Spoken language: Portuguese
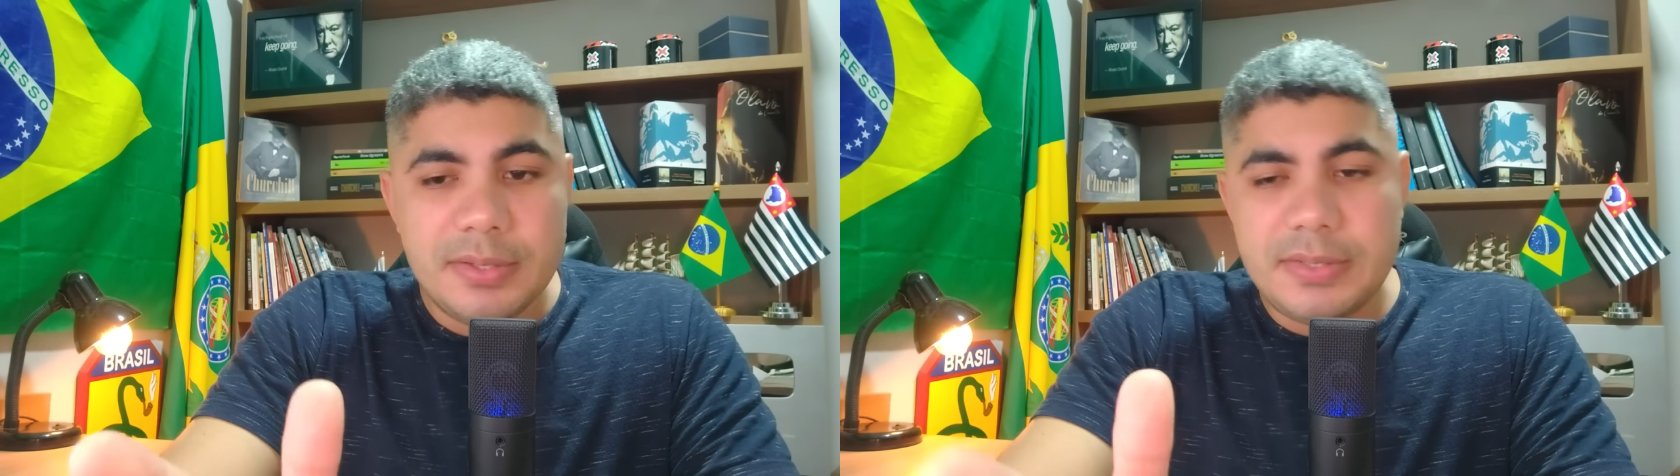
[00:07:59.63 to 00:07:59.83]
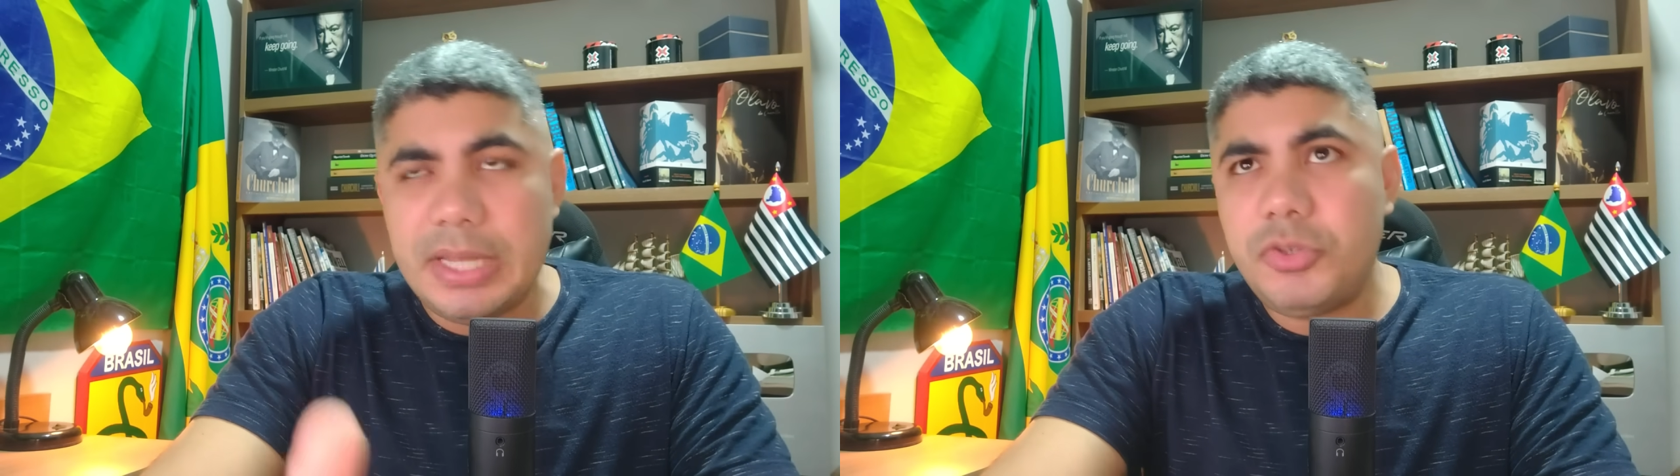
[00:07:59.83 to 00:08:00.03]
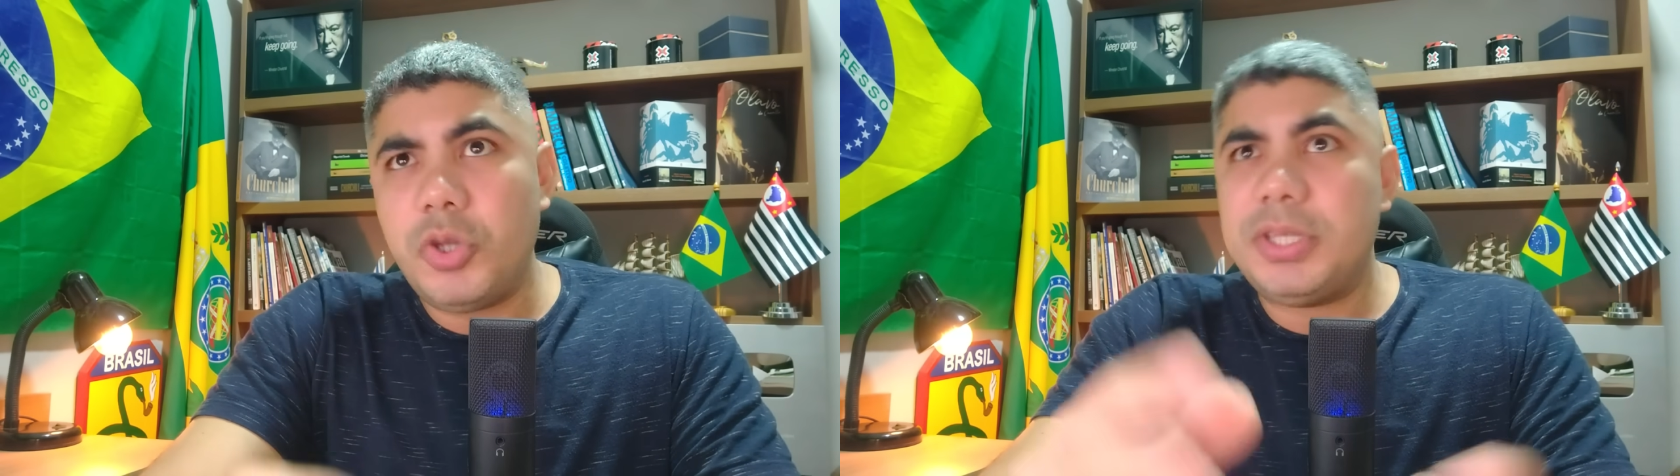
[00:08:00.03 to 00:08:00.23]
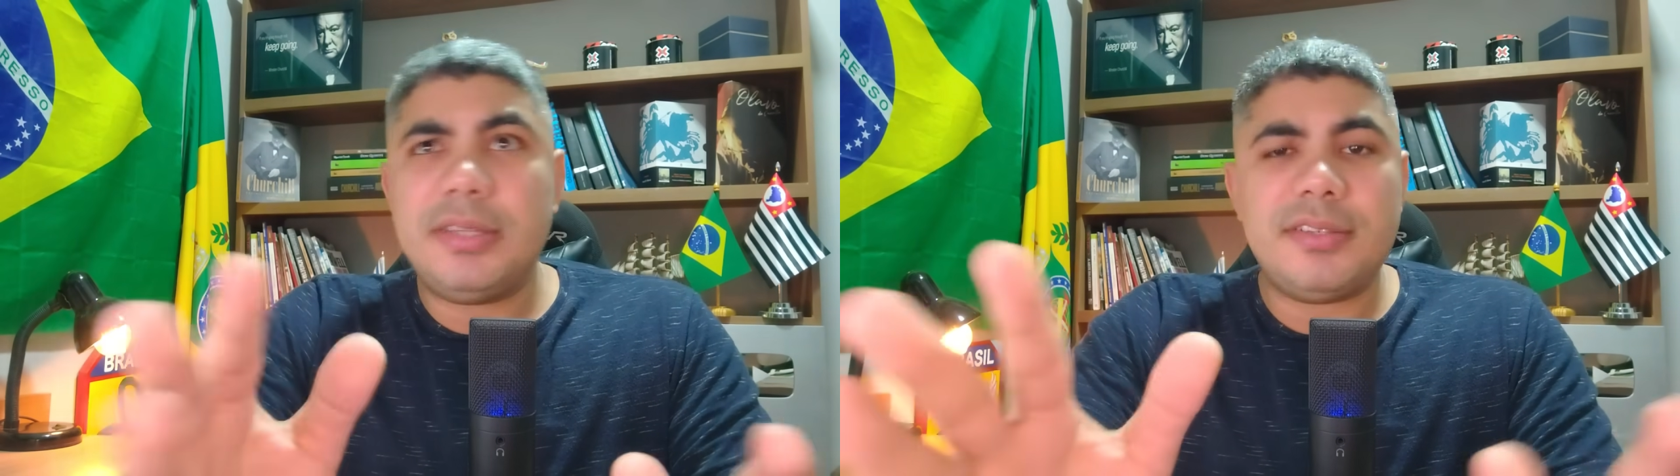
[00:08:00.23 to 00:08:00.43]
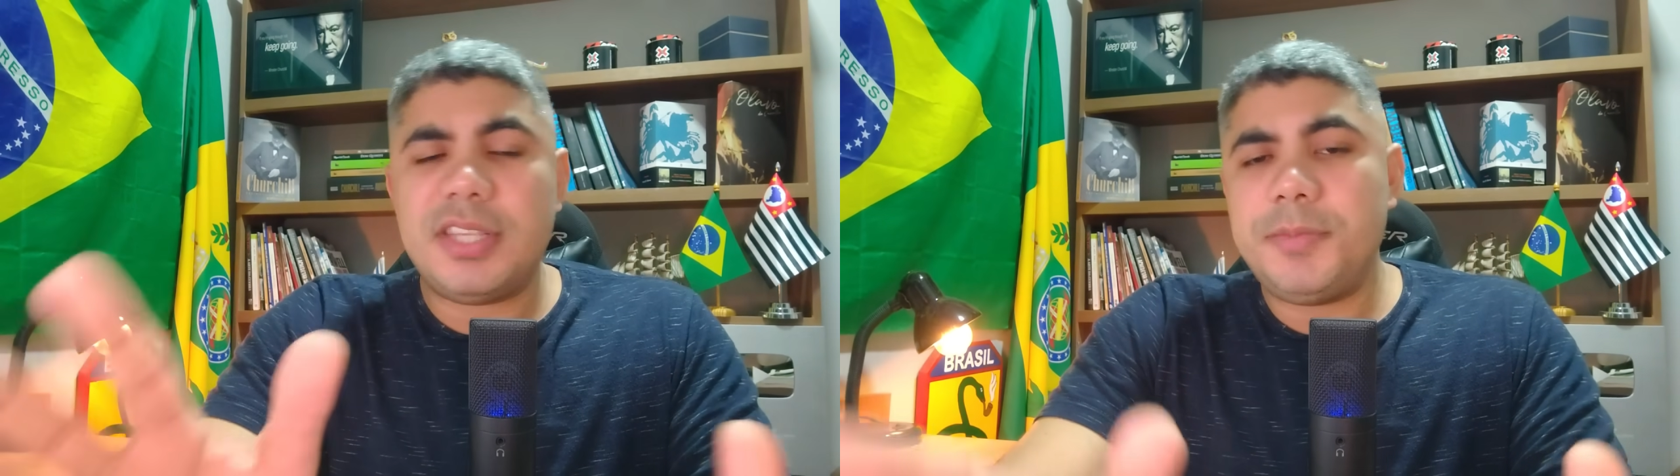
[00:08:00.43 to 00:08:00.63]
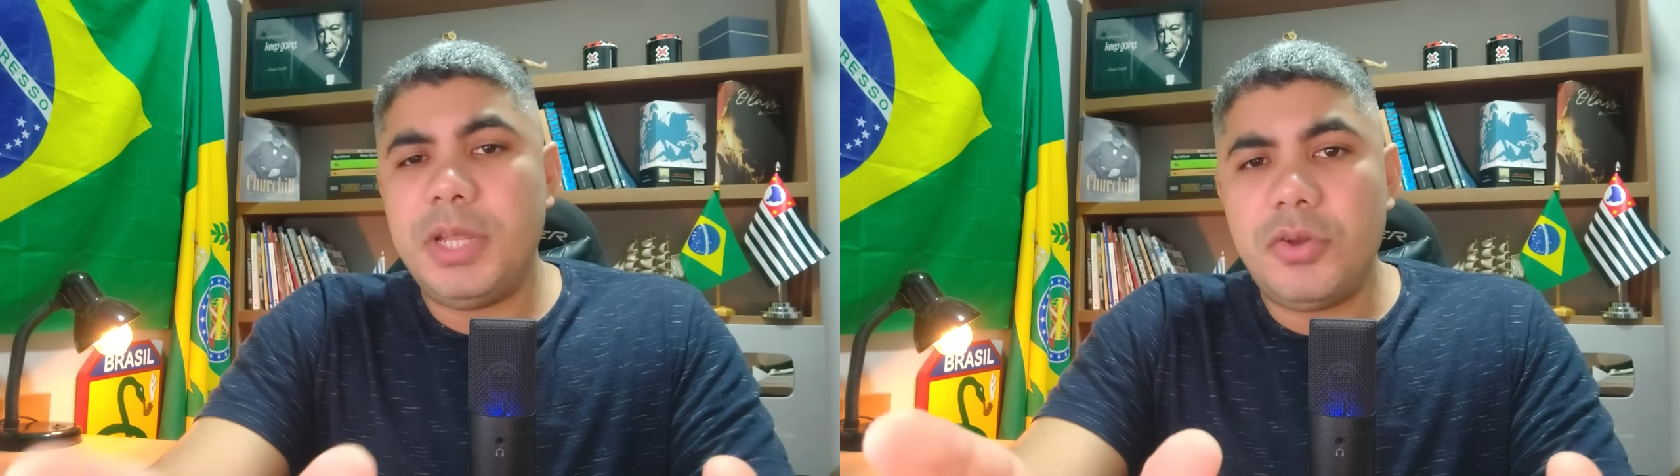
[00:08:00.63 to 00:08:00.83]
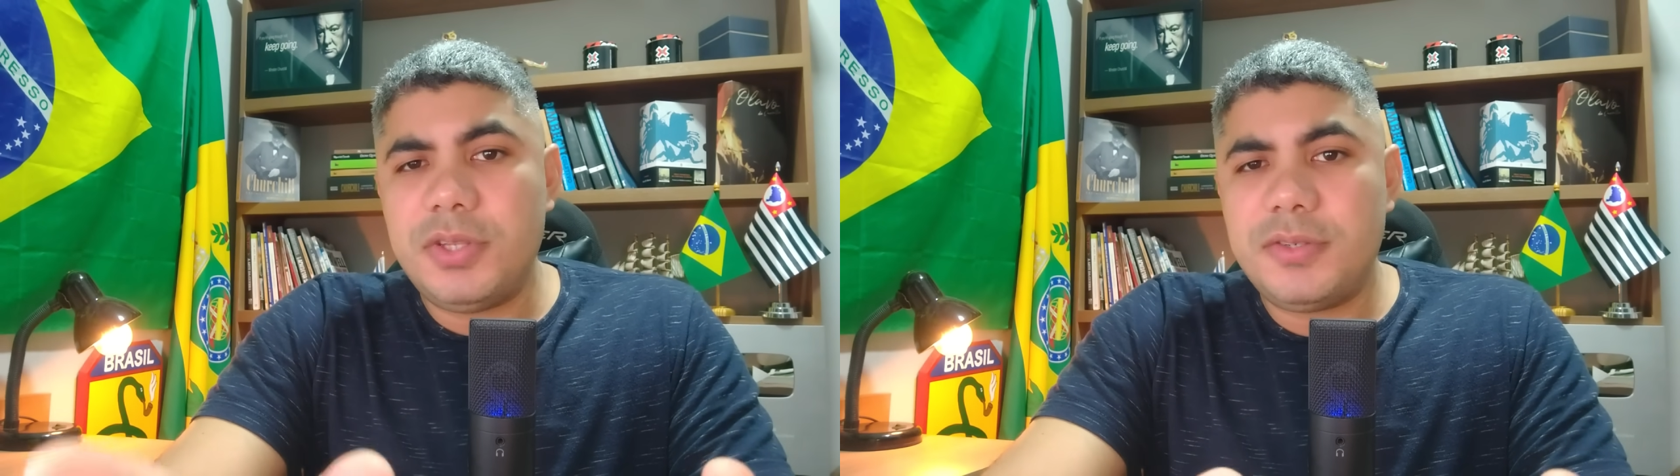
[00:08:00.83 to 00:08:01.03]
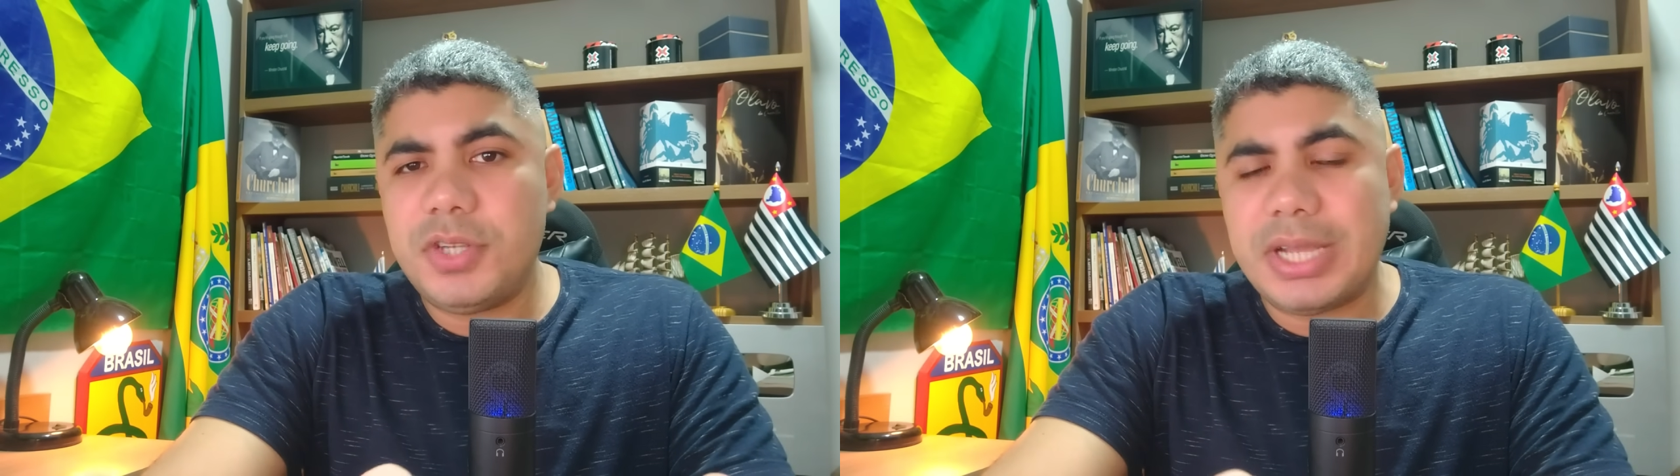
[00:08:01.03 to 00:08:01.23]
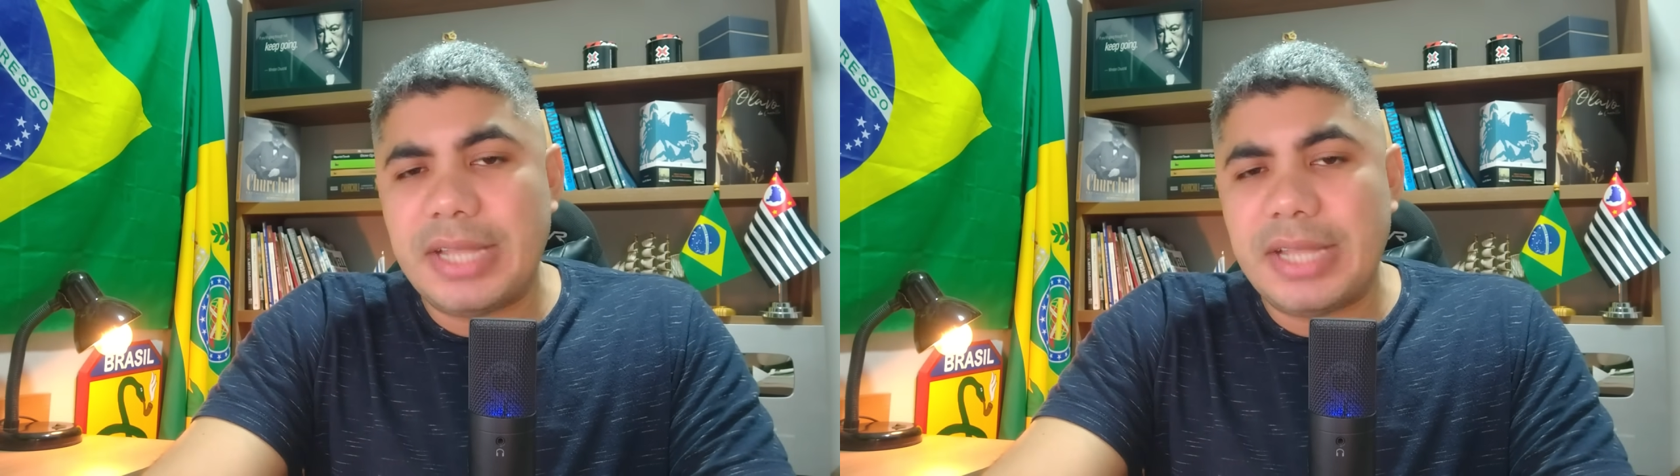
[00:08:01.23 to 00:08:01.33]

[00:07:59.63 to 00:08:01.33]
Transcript: 186 milhões de